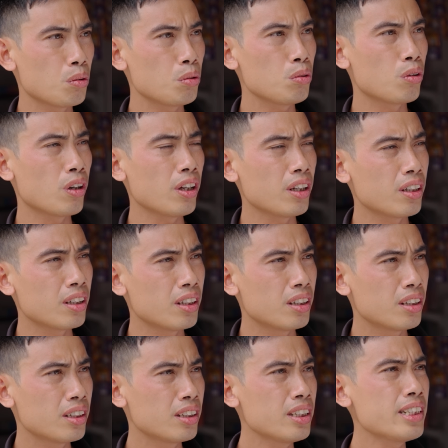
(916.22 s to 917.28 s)
ôi rồi
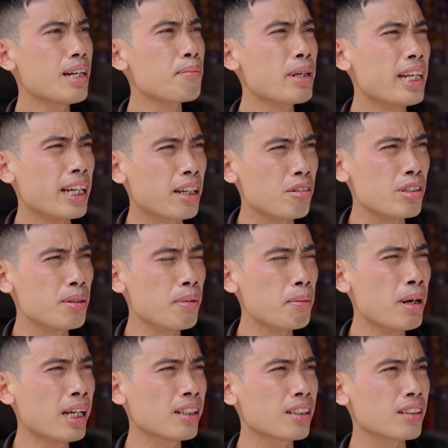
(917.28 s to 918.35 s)
thế nhà mày để kiểu gì mà
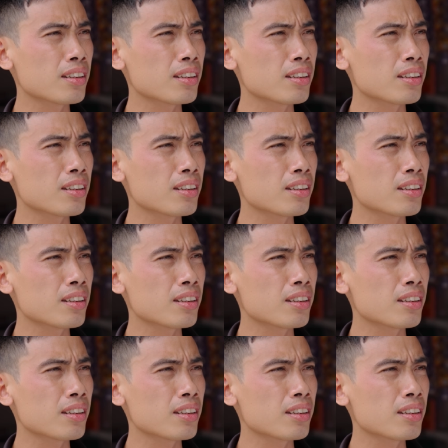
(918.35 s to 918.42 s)
mất